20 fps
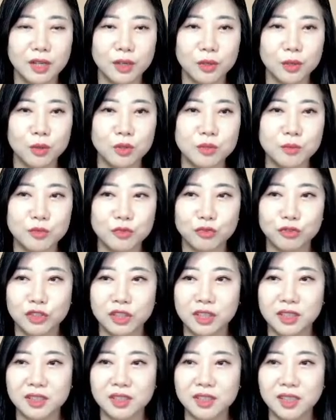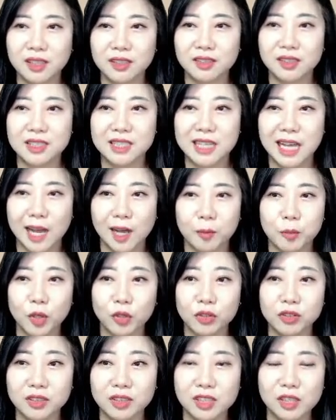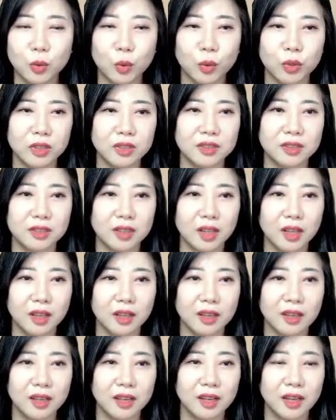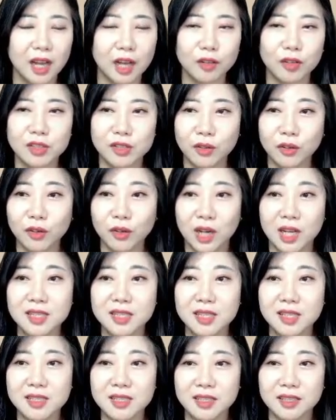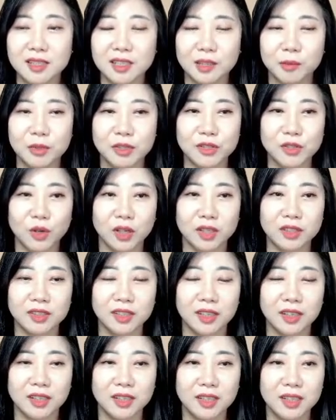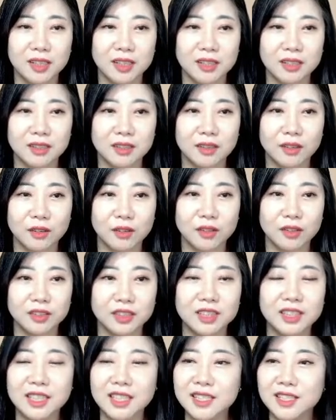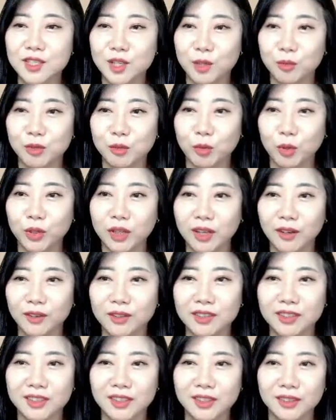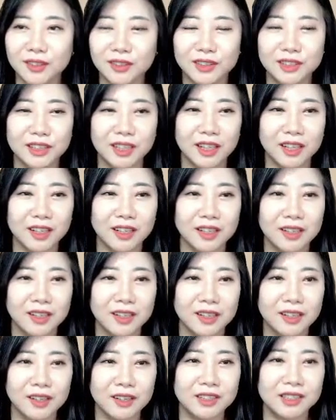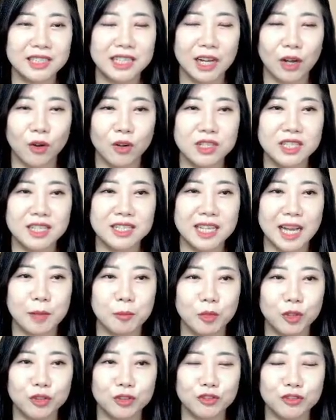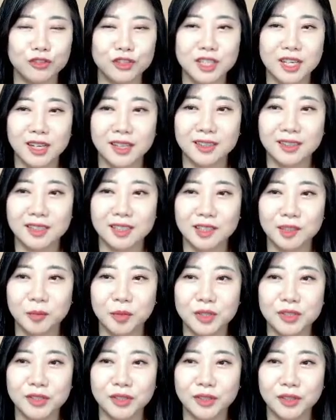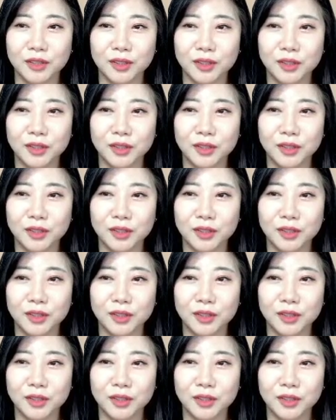요즘 우리 큰아들이 잠언을 읽고 있는데 하루에 성경 한 장씩 읽으면서 저한테 어, 느낀 점을 보내거든요. 근데 자, 어제 잠언 9장을 읽으면서